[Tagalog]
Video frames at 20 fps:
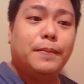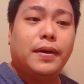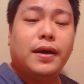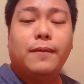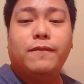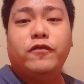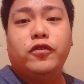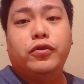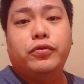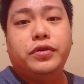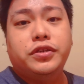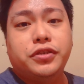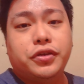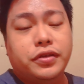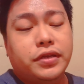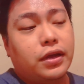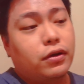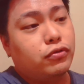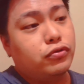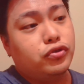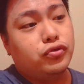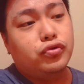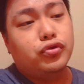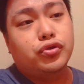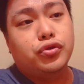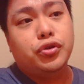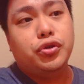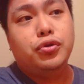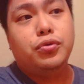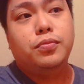mga viewers ko dyan, kung
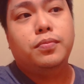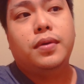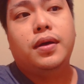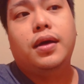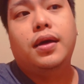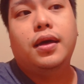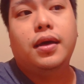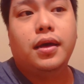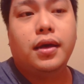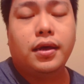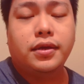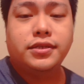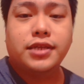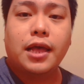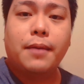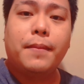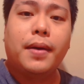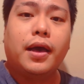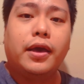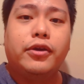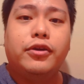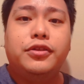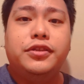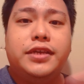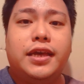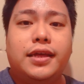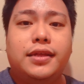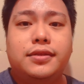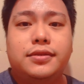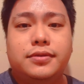gusto nyong masama kayo
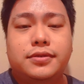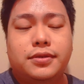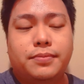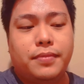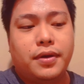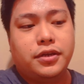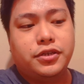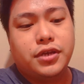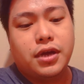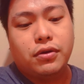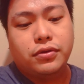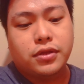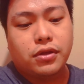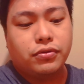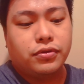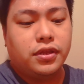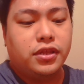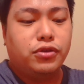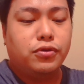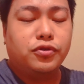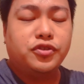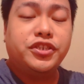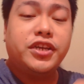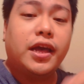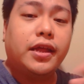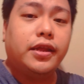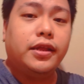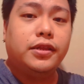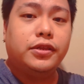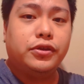dyan, ma-shoutout din yung
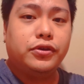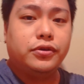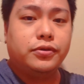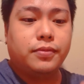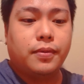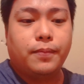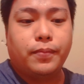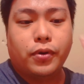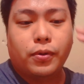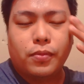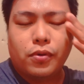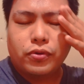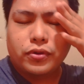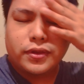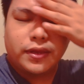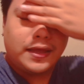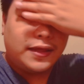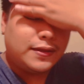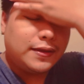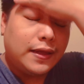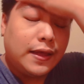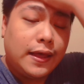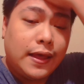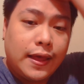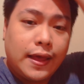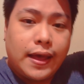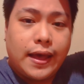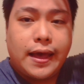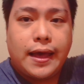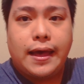channel nyo, o promote din,
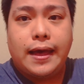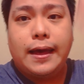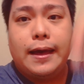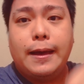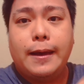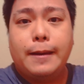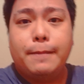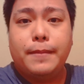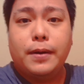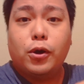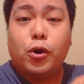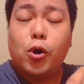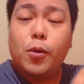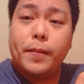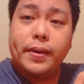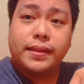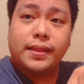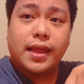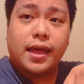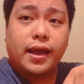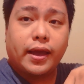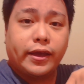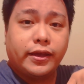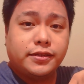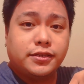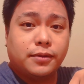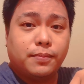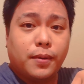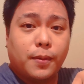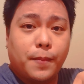uh, mag-comment lang kayo
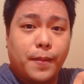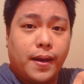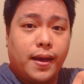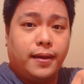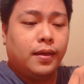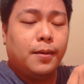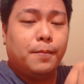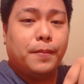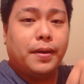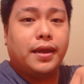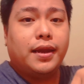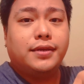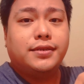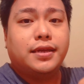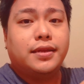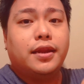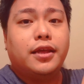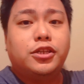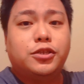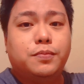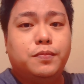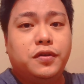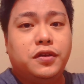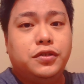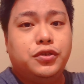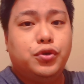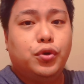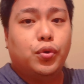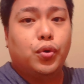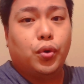sa baba para sa next
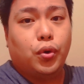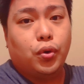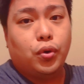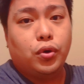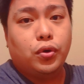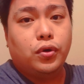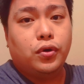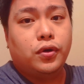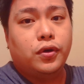video ko